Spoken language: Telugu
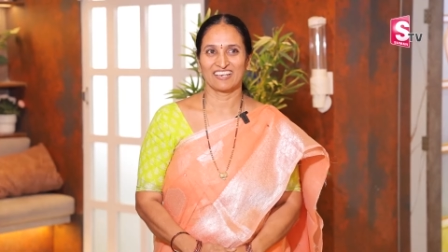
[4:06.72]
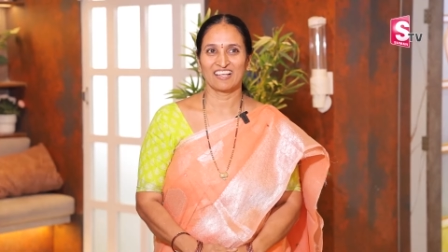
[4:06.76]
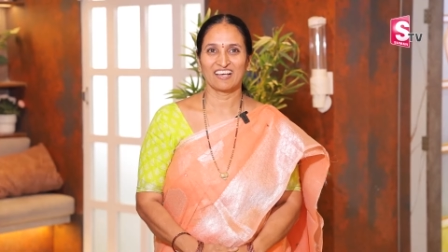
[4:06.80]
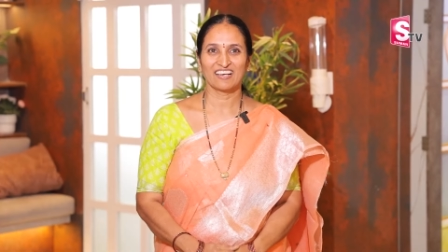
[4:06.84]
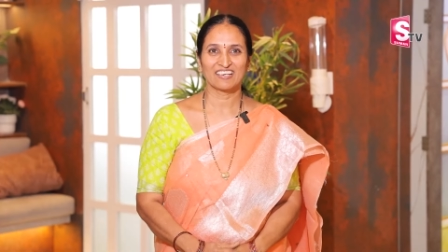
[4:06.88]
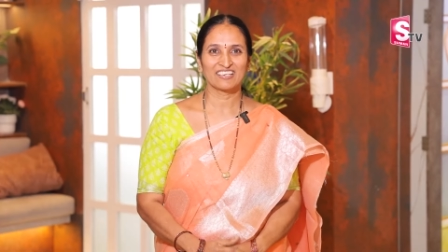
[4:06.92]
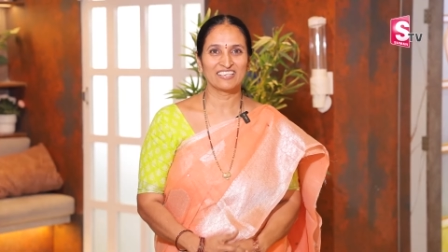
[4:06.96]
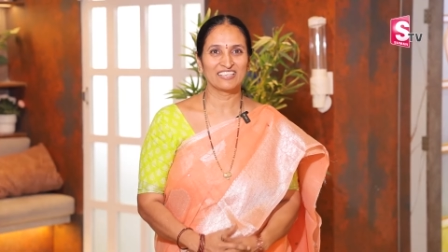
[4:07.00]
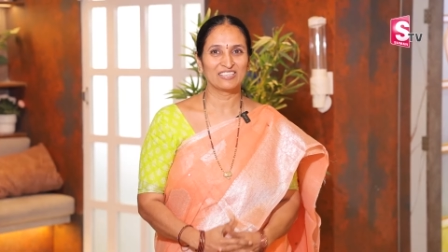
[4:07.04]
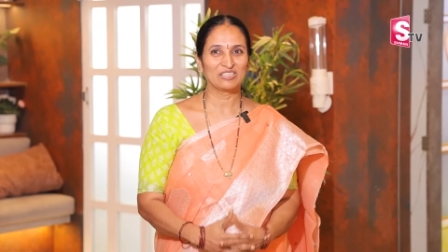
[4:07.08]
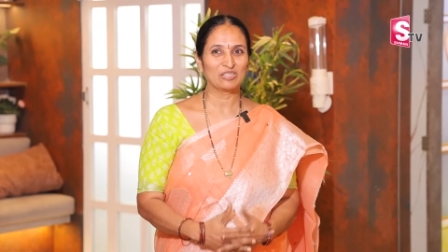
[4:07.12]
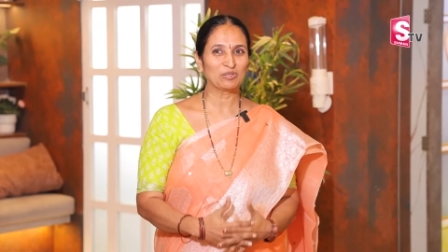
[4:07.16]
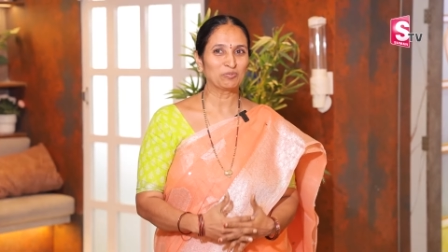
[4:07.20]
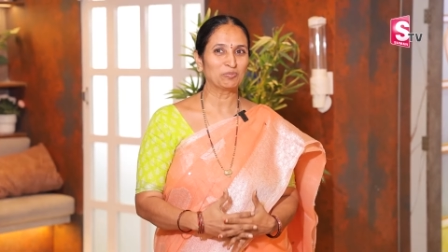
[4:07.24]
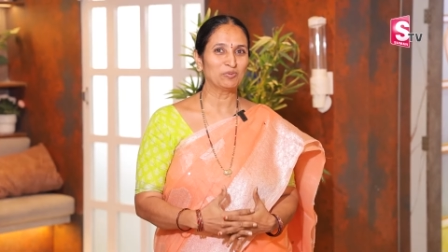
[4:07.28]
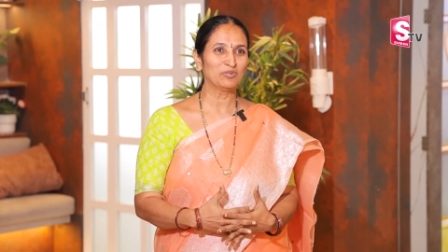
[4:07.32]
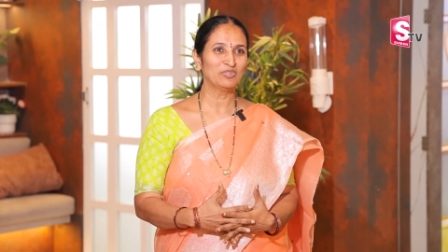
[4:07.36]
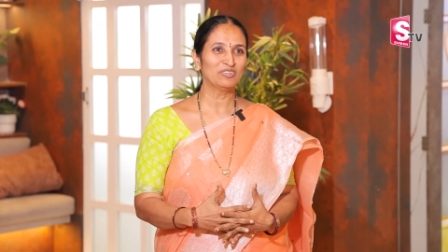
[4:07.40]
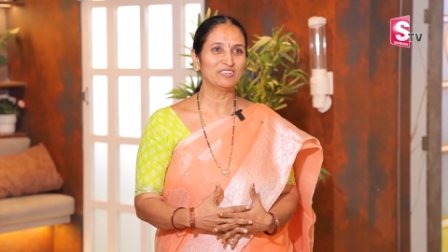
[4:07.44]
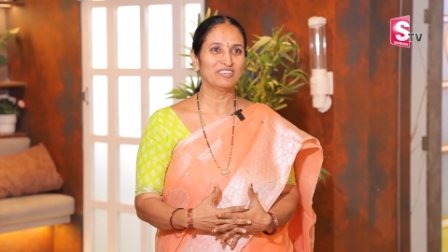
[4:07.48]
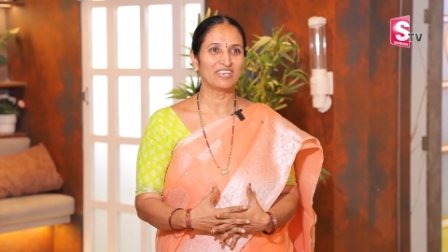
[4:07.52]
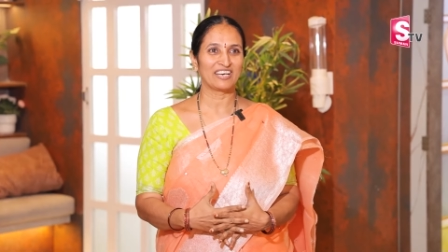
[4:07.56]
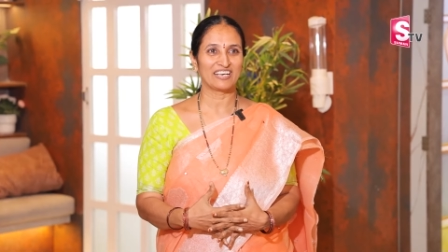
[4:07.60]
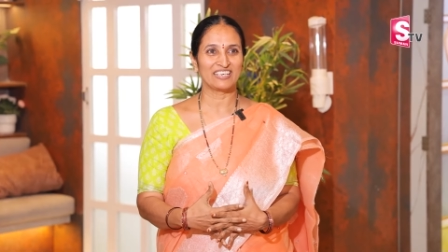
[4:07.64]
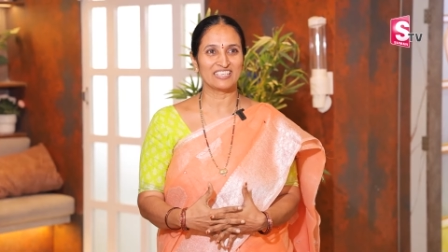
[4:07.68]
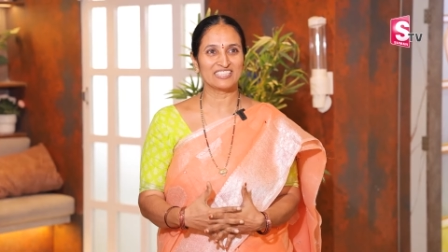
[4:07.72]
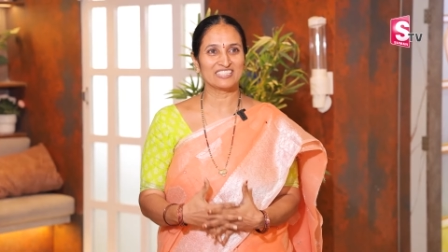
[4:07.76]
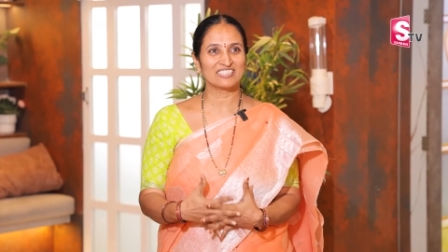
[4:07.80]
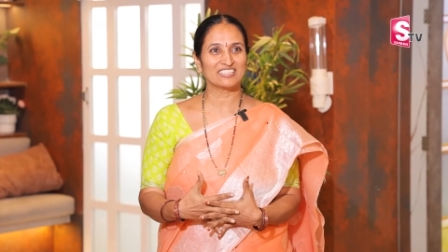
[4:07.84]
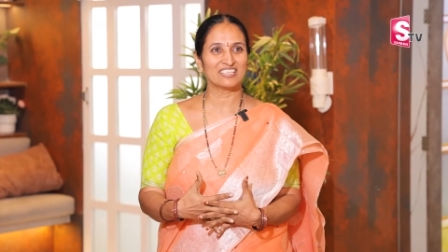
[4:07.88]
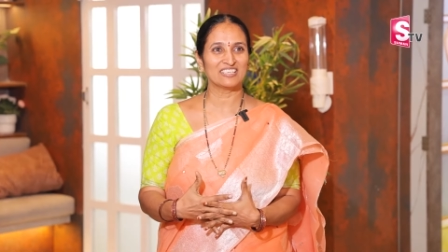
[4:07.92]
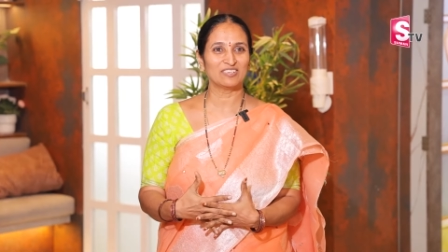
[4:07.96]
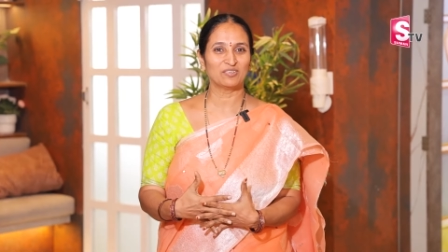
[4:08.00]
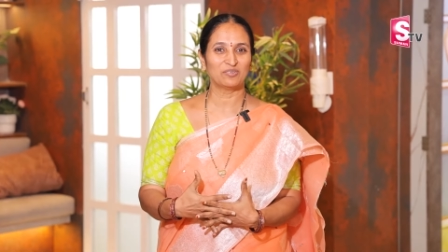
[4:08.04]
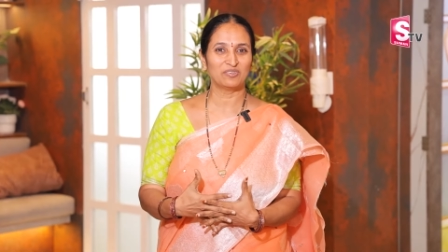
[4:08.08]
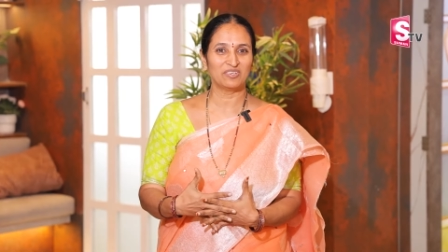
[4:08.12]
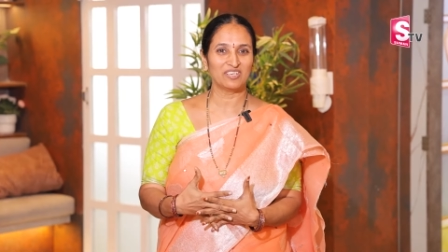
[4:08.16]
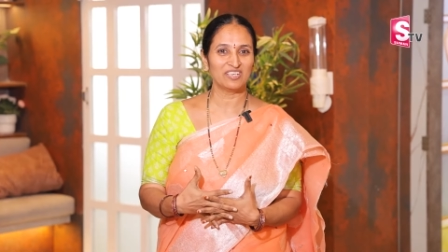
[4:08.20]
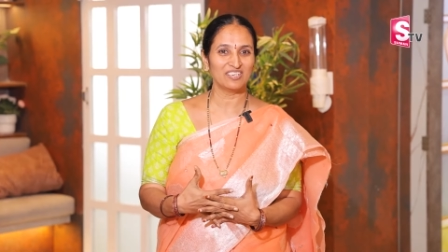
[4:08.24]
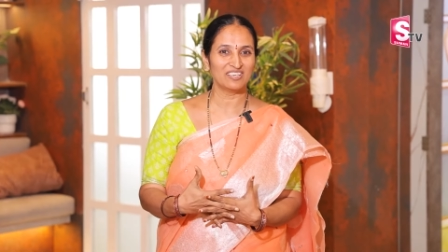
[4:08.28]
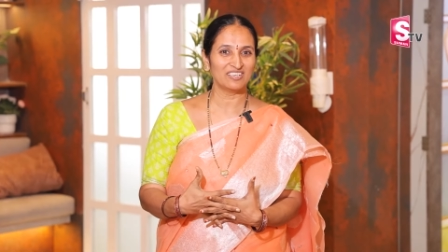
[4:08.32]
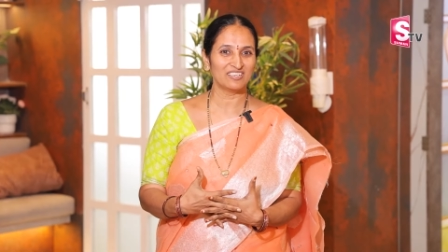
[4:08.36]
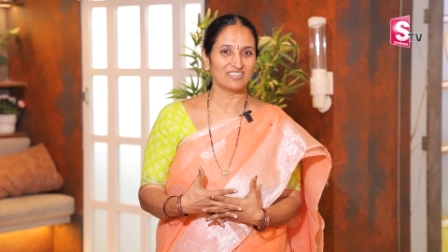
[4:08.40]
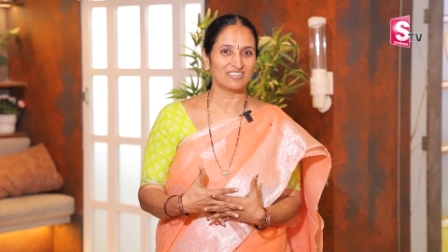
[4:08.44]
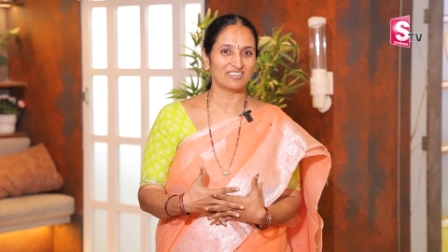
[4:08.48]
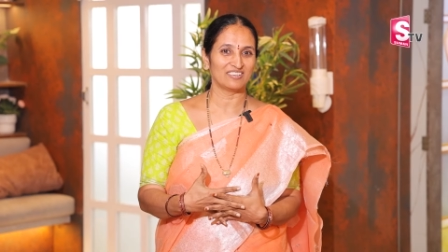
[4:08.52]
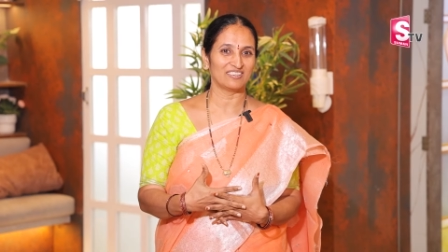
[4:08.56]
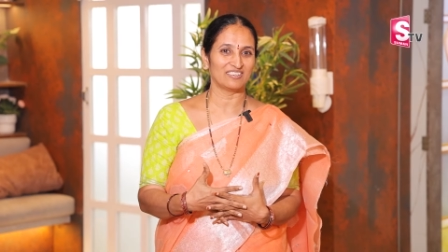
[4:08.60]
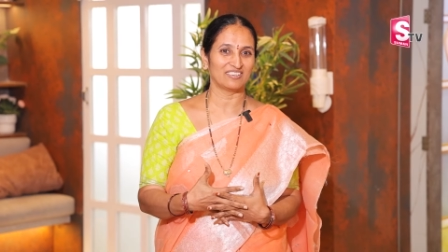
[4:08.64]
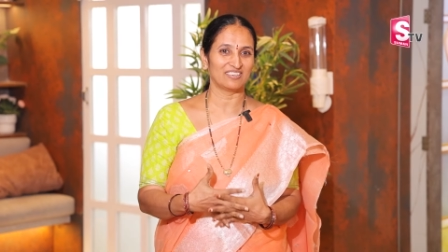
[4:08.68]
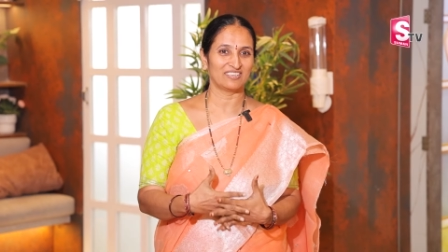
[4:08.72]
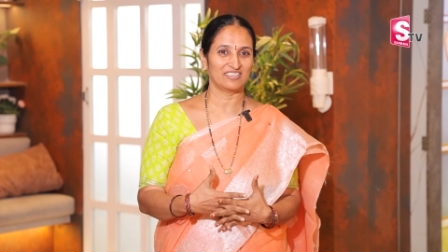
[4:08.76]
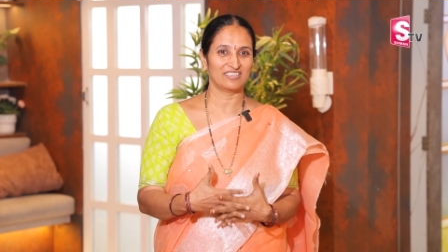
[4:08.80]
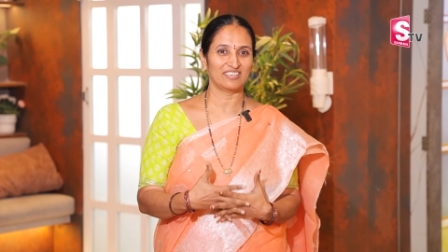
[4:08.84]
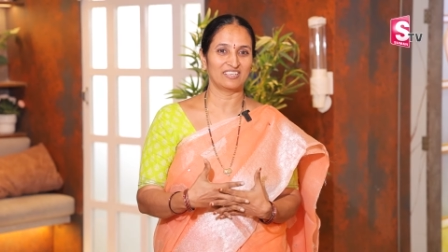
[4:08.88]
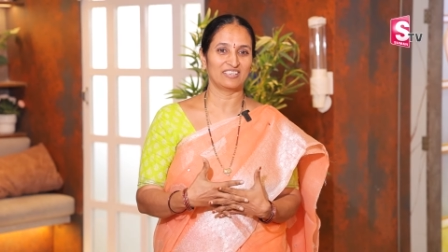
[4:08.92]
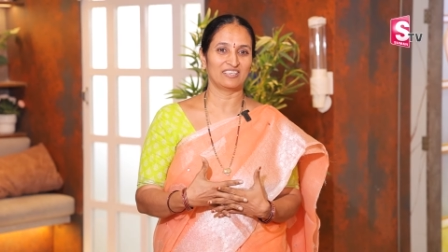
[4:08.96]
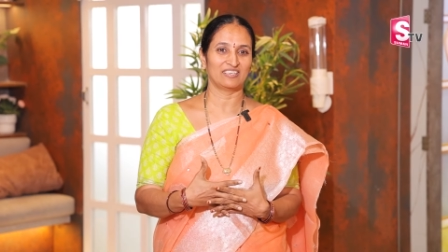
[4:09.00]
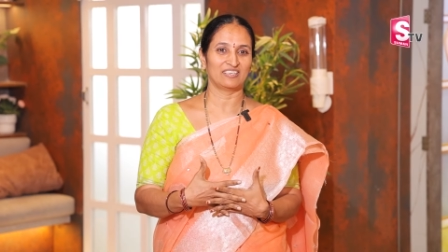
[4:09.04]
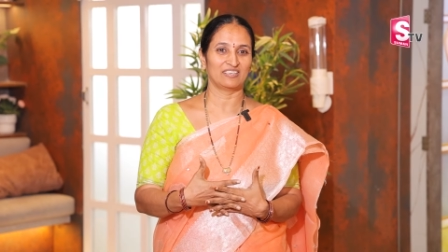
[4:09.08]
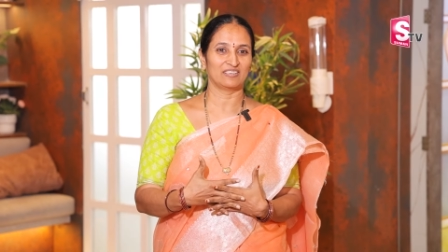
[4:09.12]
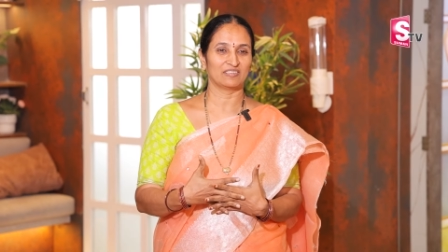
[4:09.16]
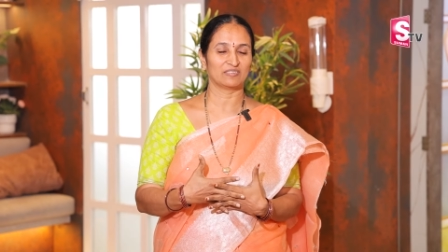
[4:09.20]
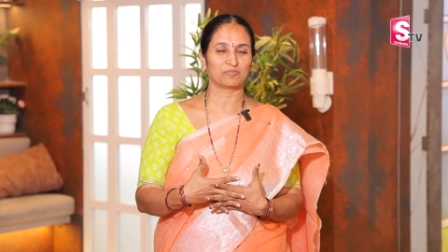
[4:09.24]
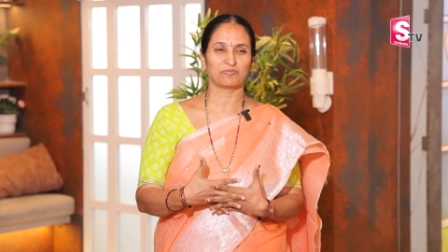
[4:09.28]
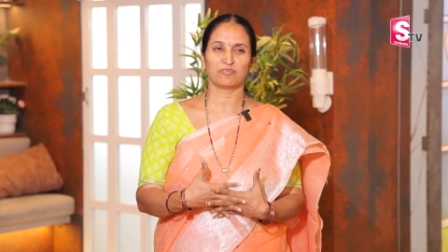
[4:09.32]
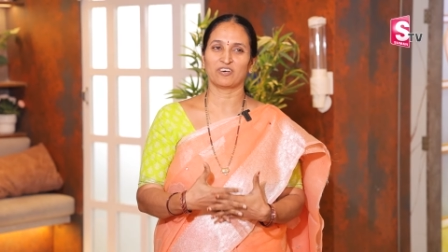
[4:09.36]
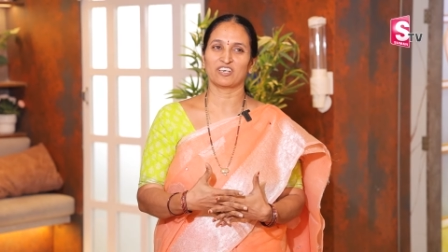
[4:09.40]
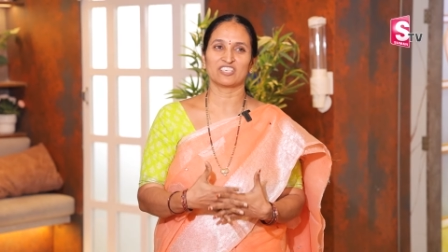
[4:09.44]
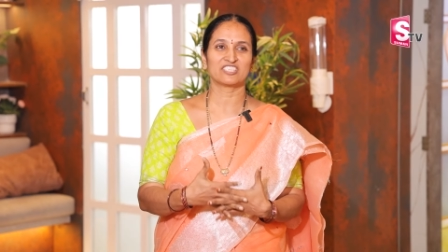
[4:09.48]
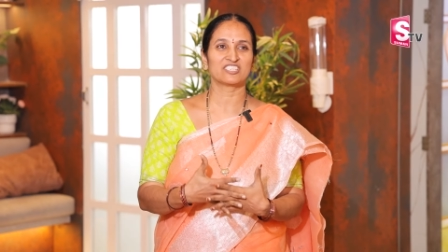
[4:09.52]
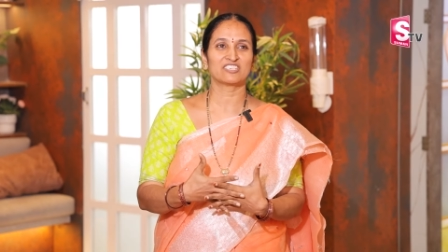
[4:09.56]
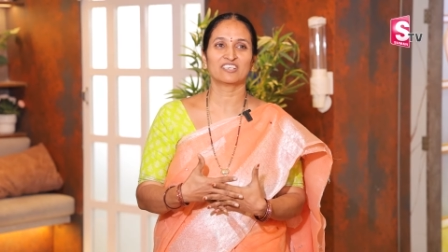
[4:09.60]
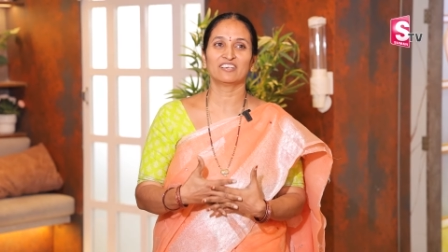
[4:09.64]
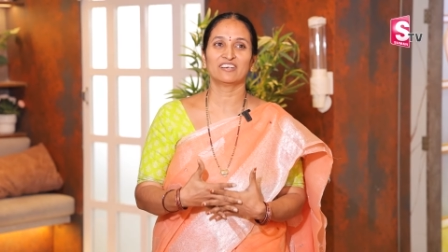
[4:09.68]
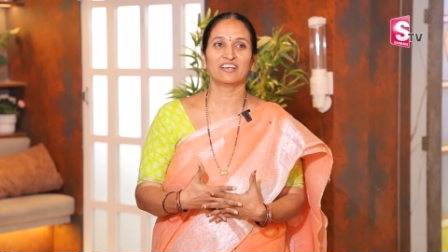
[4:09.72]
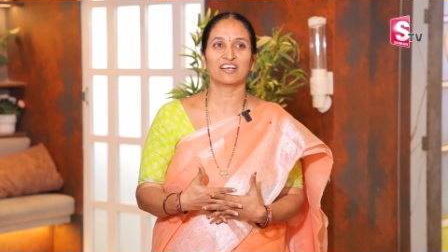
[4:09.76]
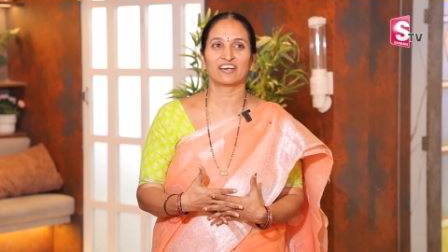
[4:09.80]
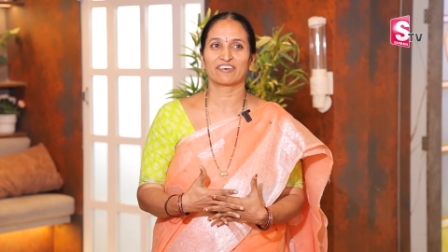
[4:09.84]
నాకు ఇంతకుముందు నడిస్తే కూడా అంటే ఫాస్ట్గా